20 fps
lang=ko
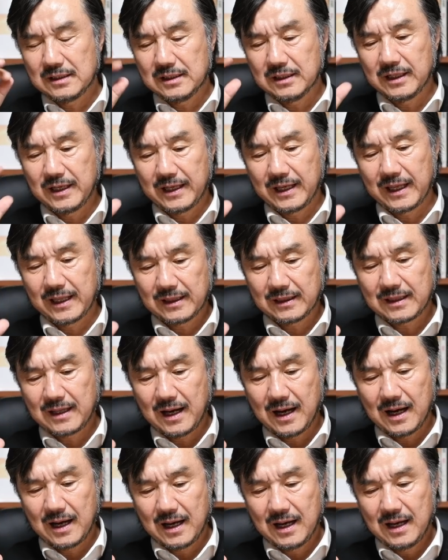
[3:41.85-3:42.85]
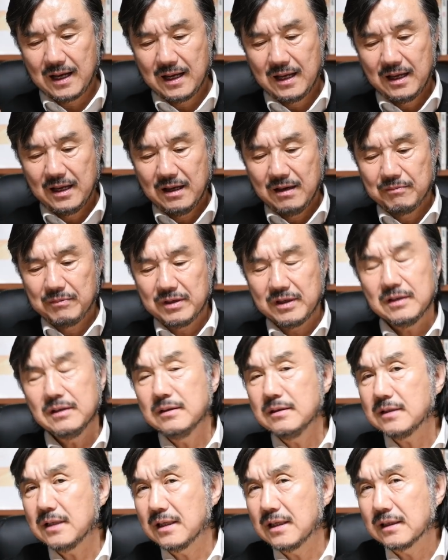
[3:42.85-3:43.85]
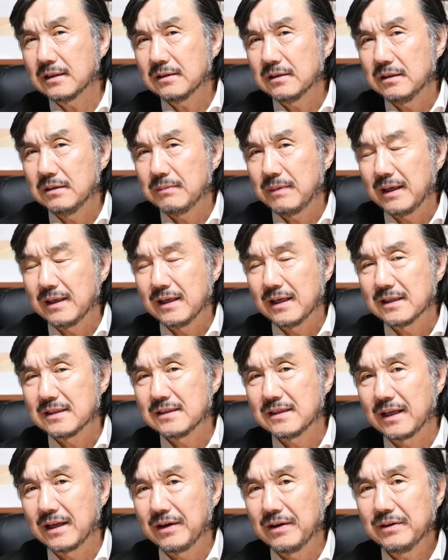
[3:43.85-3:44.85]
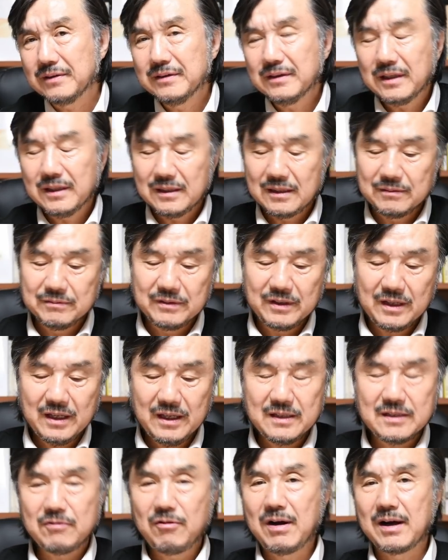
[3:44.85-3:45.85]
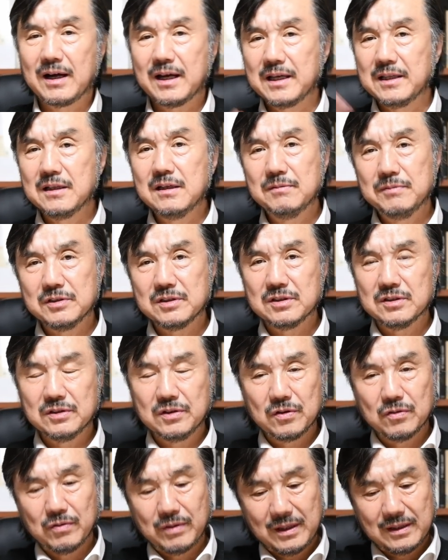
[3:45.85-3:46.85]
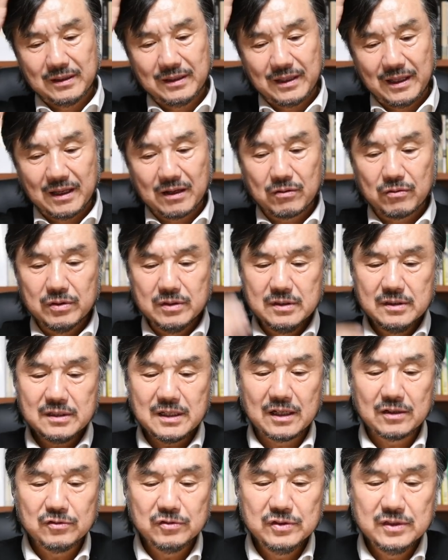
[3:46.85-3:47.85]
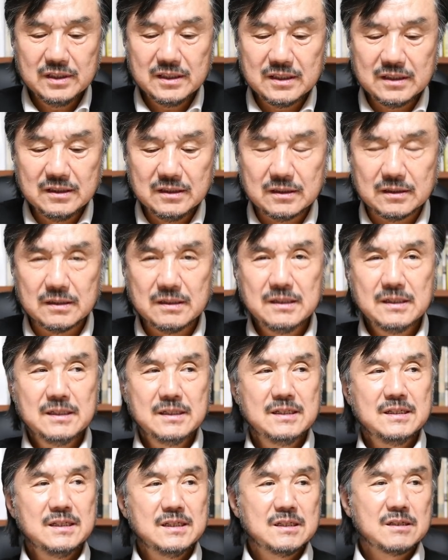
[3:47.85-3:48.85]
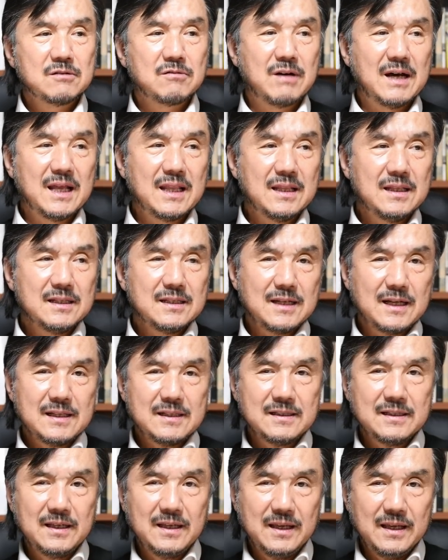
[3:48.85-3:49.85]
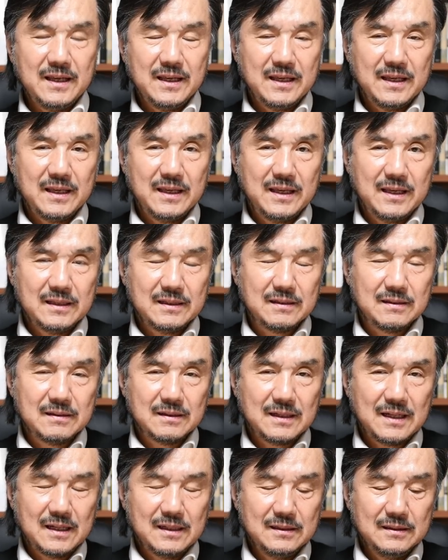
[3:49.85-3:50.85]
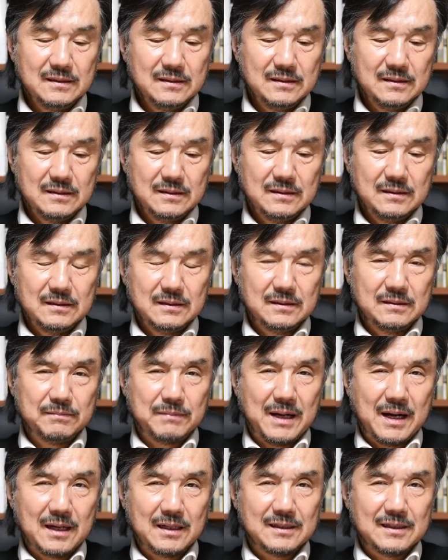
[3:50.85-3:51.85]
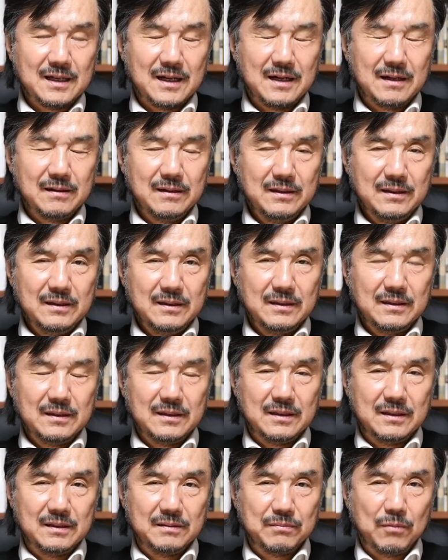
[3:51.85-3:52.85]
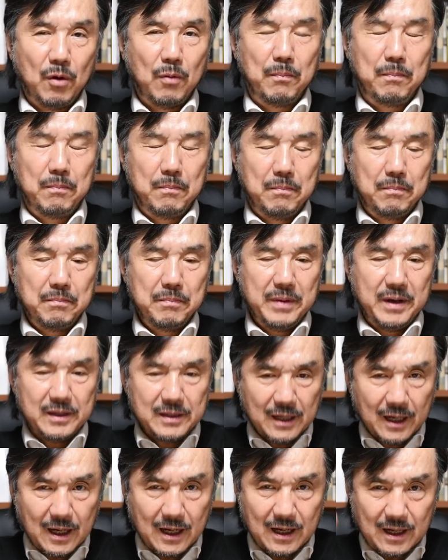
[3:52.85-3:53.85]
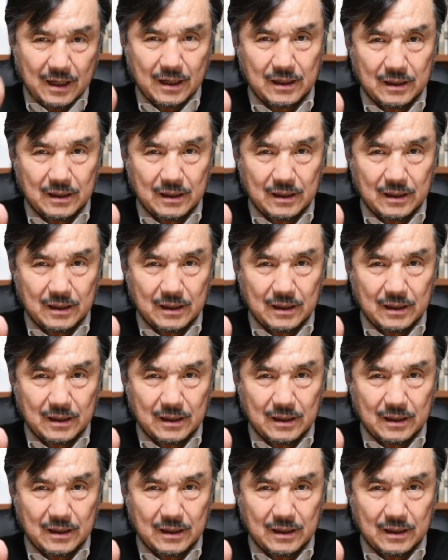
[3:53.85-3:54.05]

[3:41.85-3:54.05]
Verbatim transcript: 찍어야겠다 뭐 이런 생각들을 많이 하시잖아요. 그렇기 때문에 이제 화각이 넓어지는 경우가 있는데 권장윤 씨는 관 자체에 들어가는 망자의 이 몸에다가